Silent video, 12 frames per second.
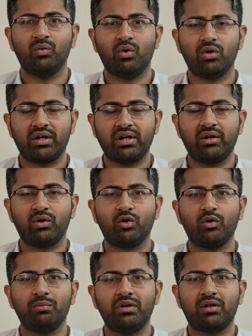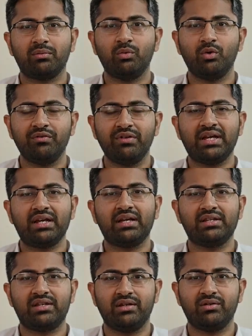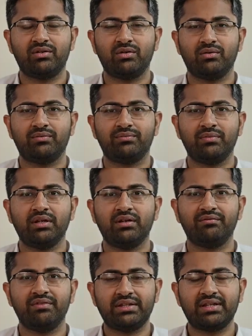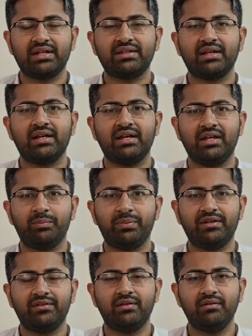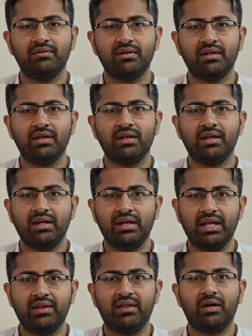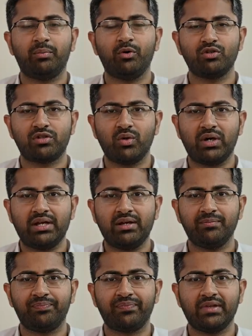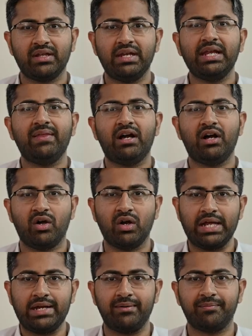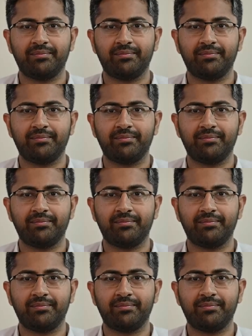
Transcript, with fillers: ఓటర్ ఎన్రోల్మెంట్ మూడు విధాలుగా చేయొచ్చు వ్యక్తిగతంగా ఇన్ పర్సన్ లేదా పోస్ట్ ద్వారా లేదా ఆన్లైన్